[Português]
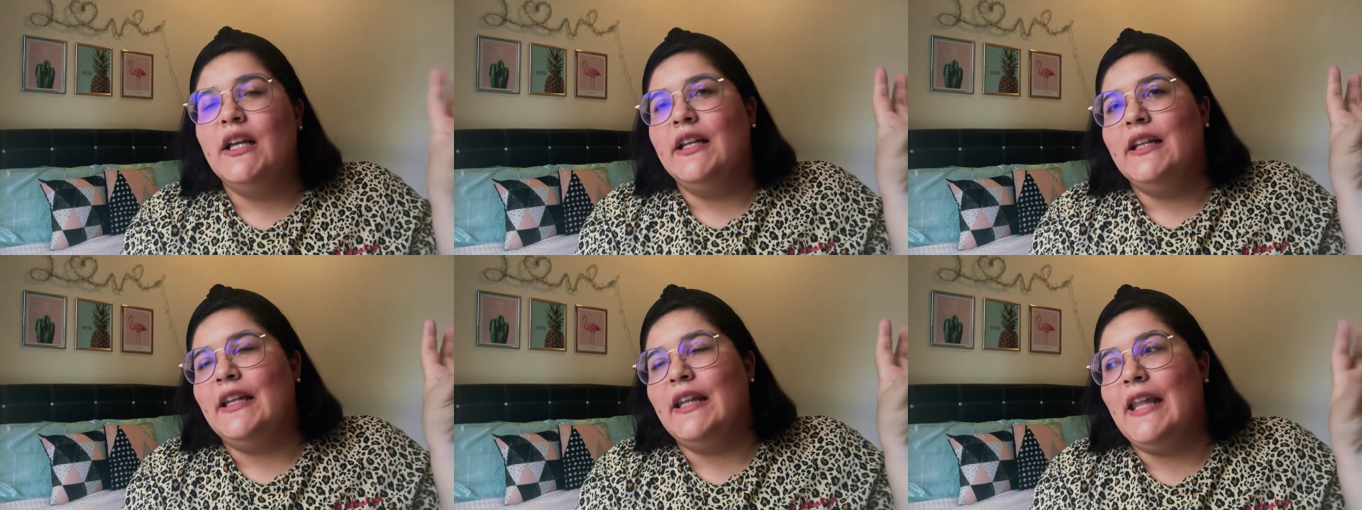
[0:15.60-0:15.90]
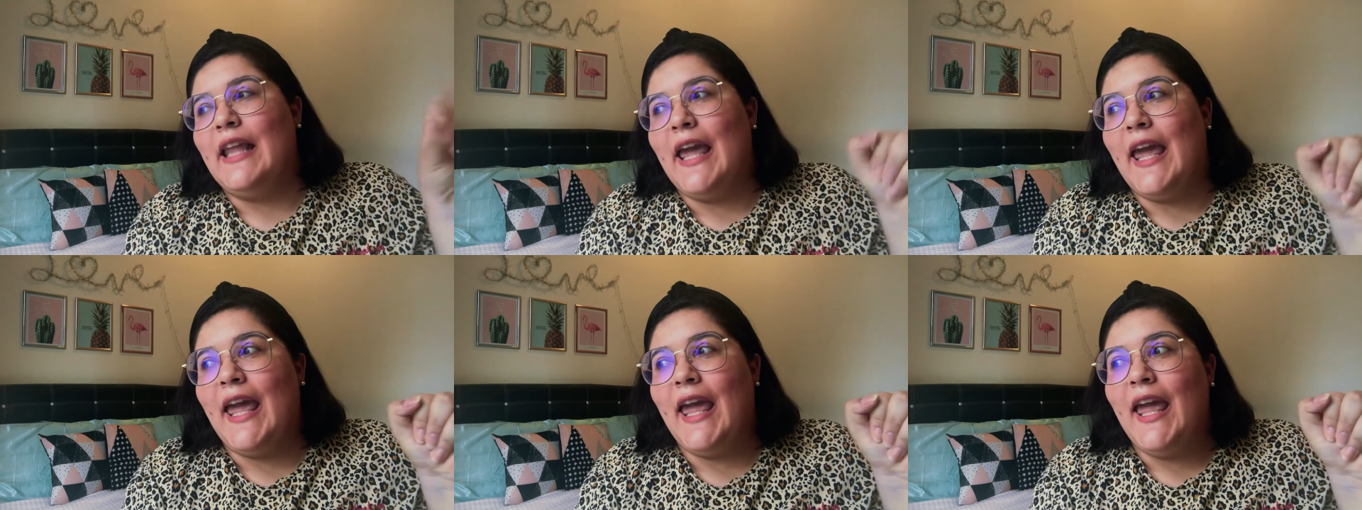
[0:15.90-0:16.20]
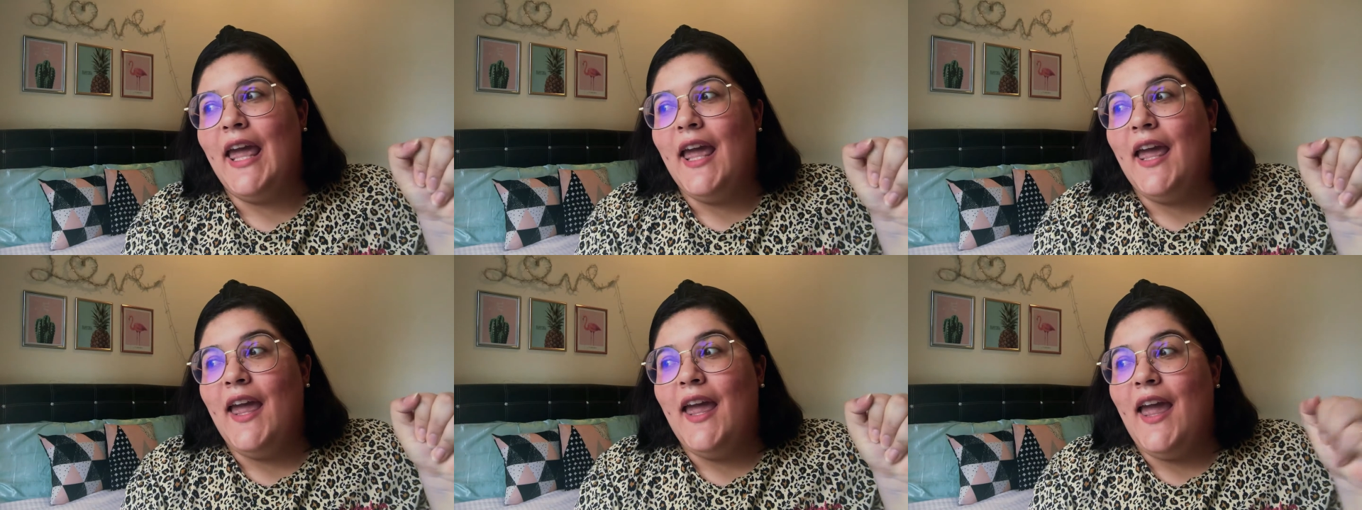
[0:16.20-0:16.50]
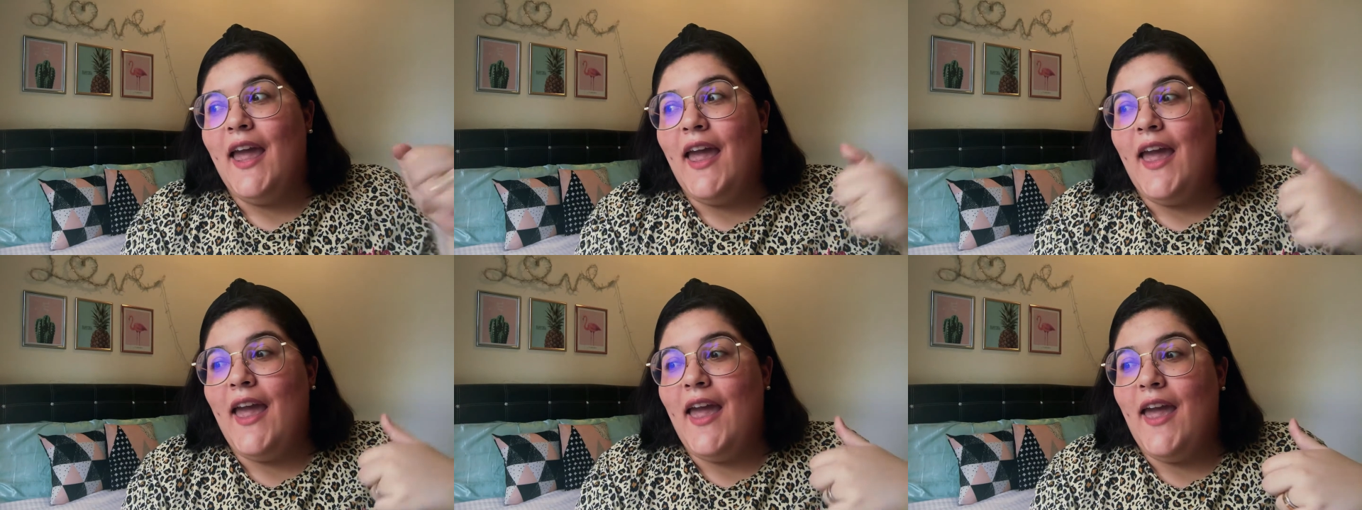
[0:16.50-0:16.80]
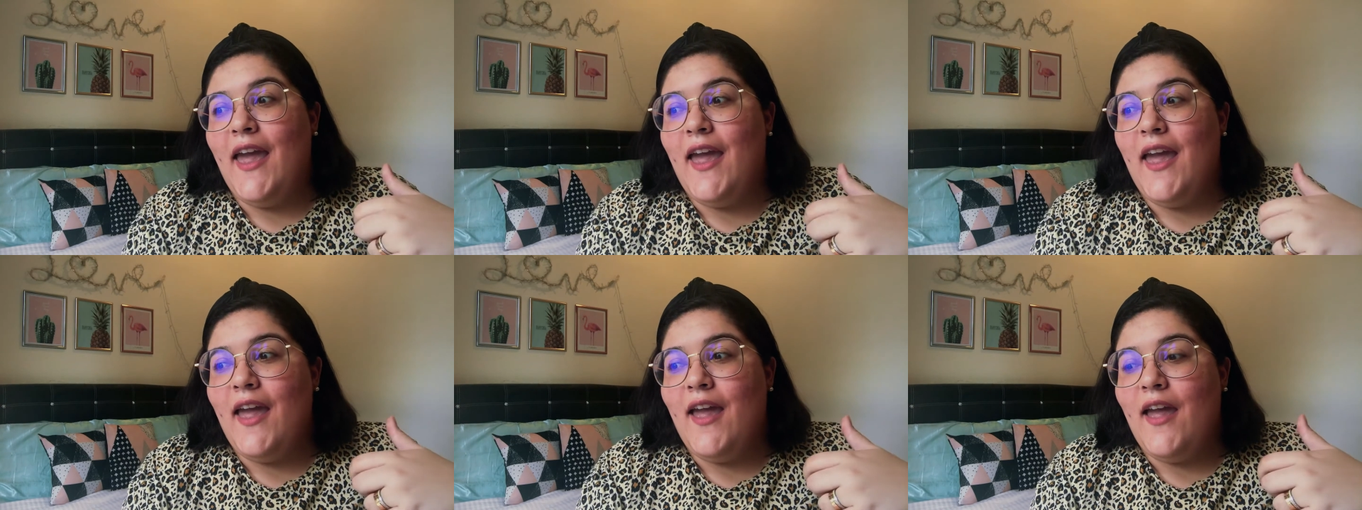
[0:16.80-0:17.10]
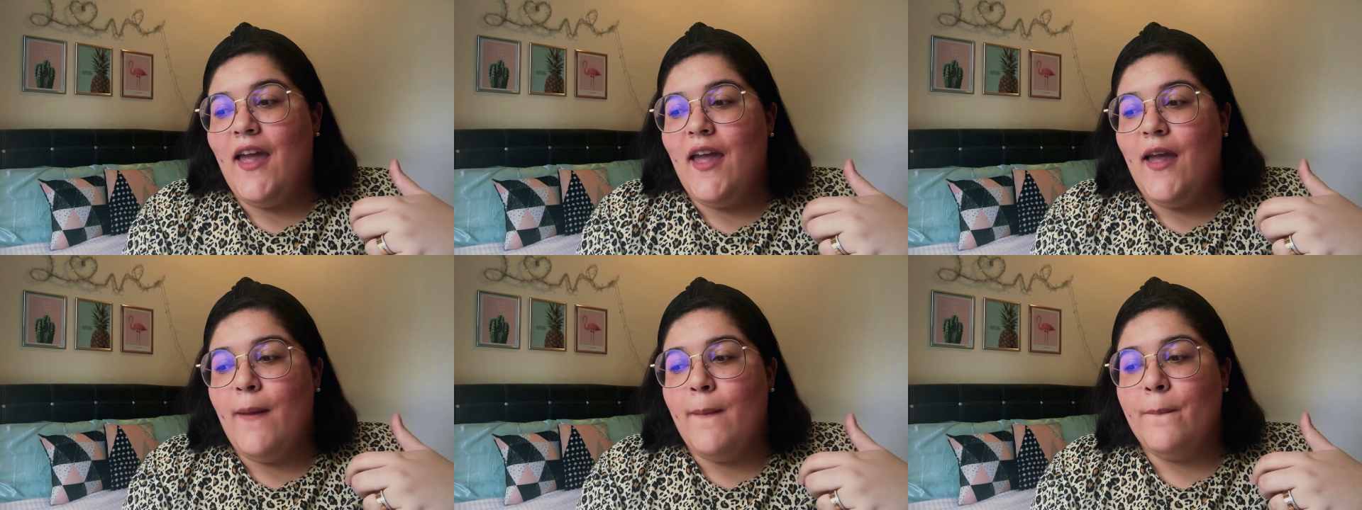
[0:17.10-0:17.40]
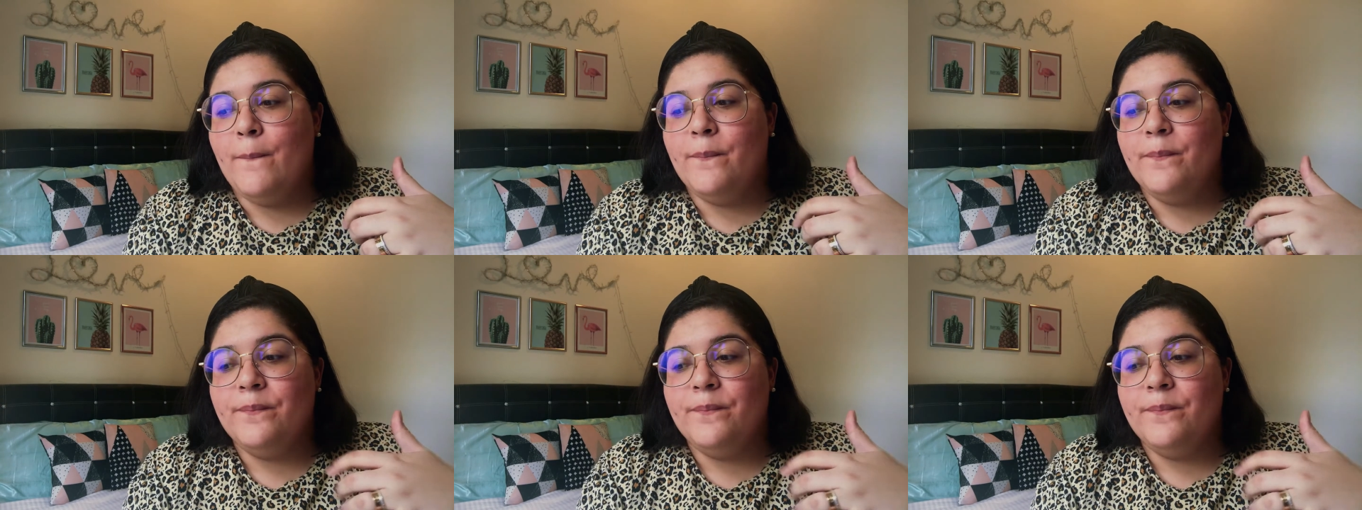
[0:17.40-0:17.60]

né? É...